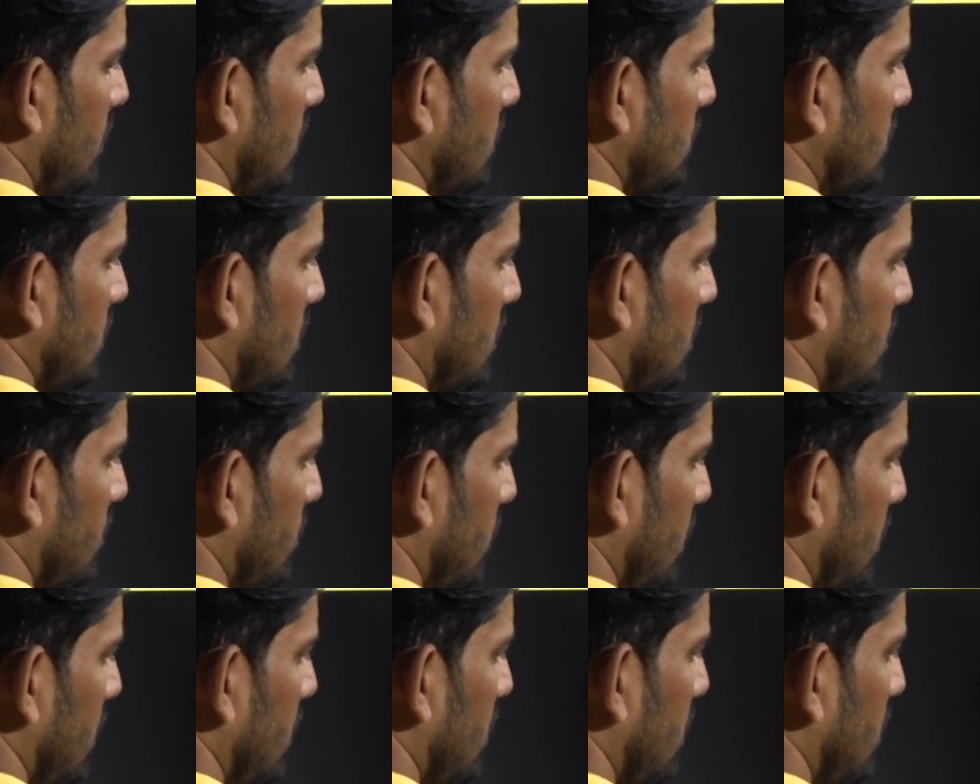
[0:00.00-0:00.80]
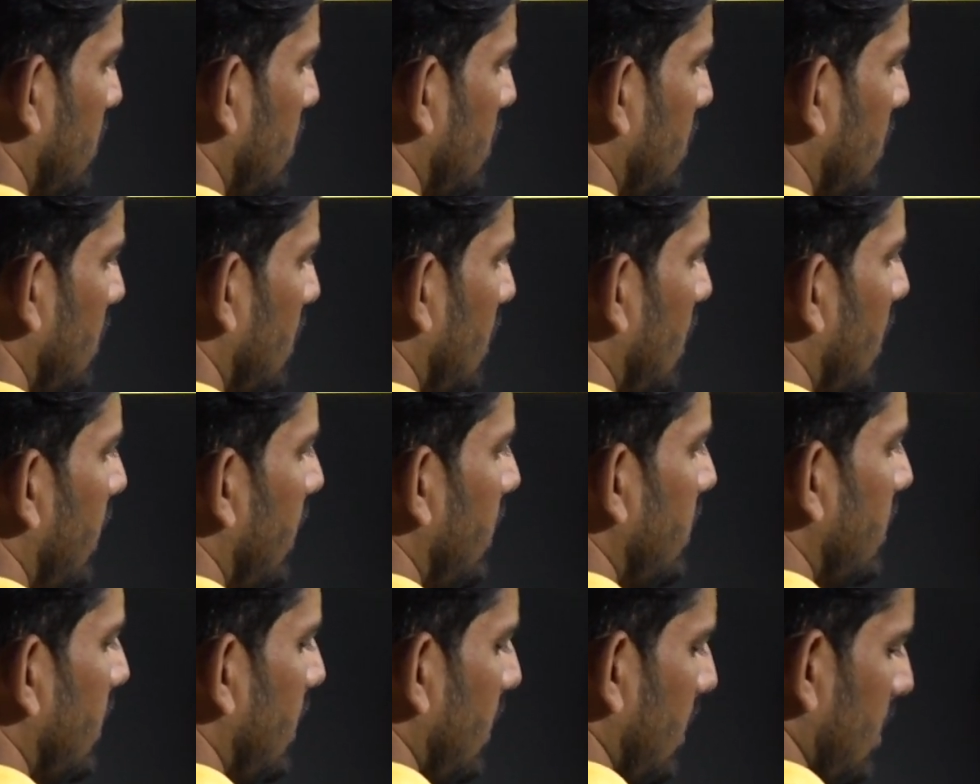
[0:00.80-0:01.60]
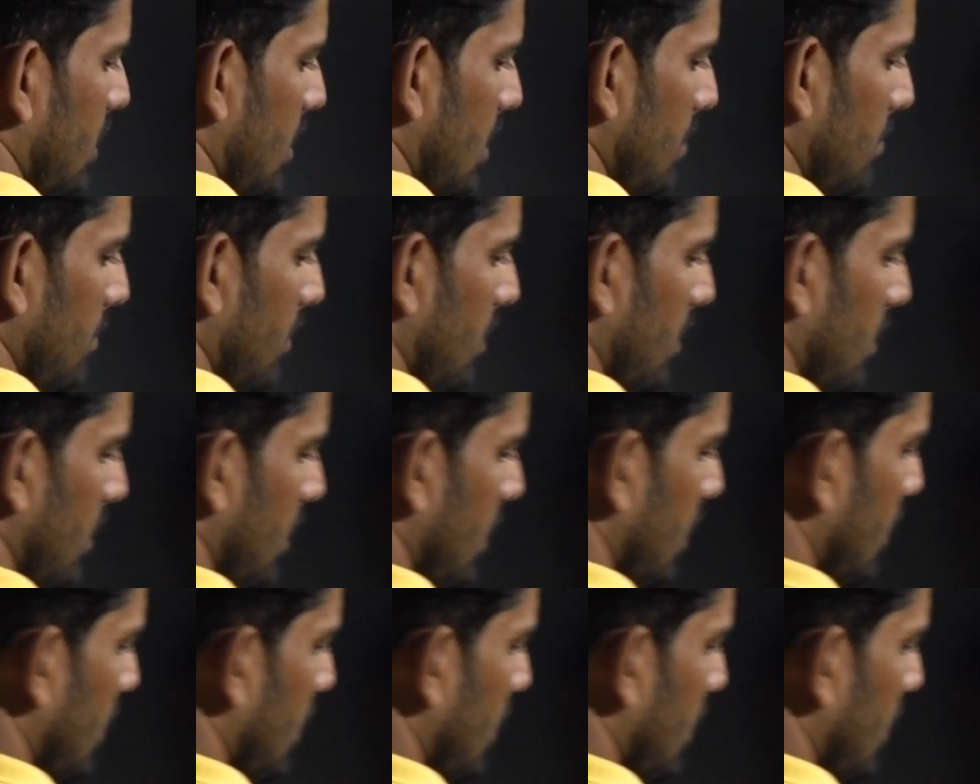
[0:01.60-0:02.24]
पांच करना पड़ेगा यार एक काम करना